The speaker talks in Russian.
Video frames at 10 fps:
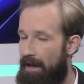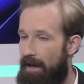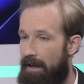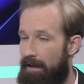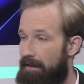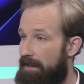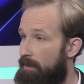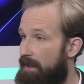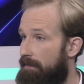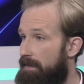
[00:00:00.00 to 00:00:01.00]
А,
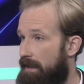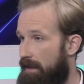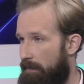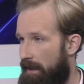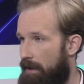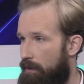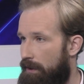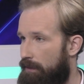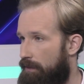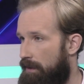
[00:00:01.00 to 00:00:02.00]
если мы говорим в целом, да, о
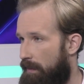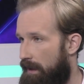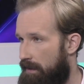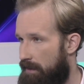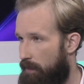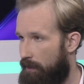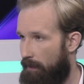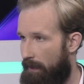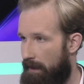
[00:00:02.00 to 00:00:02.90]
тех, кто занимается спортом,